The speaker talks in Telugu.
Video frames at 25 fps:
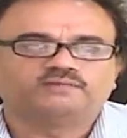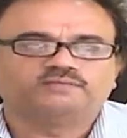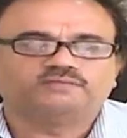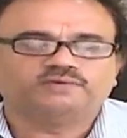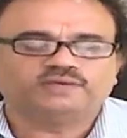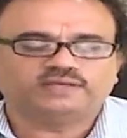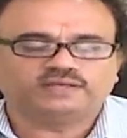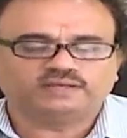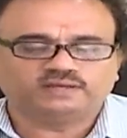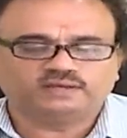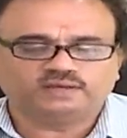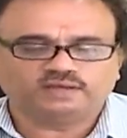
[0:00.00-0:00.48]

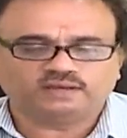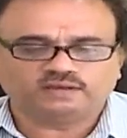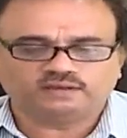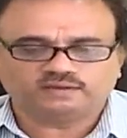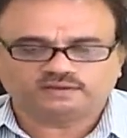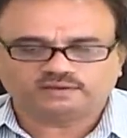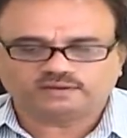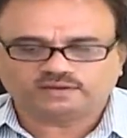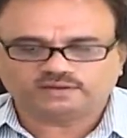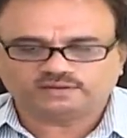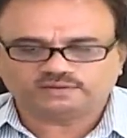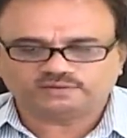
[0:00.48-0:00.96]
వీక్
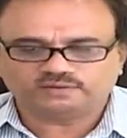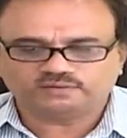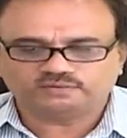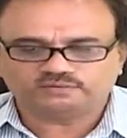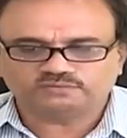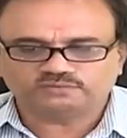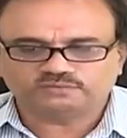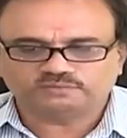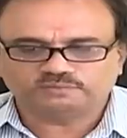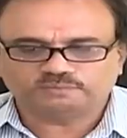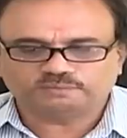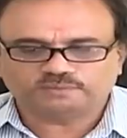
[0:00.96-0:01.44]
కంటిన్యూ
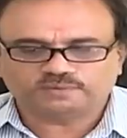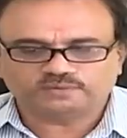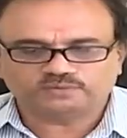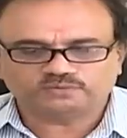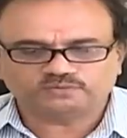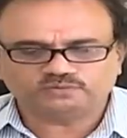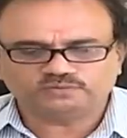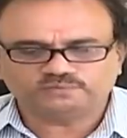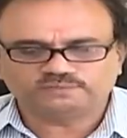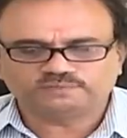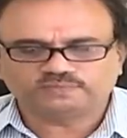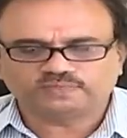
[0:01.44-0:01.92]

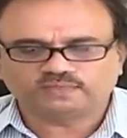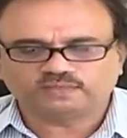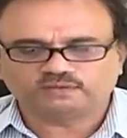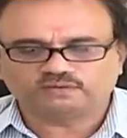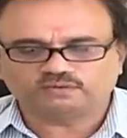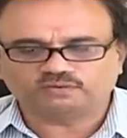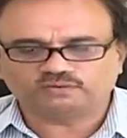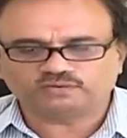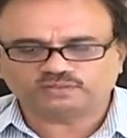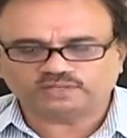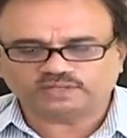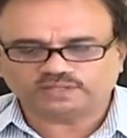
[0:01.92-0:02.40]
పడుతూ
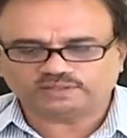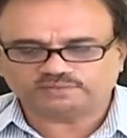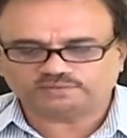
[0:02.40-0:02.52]
రెండు వందల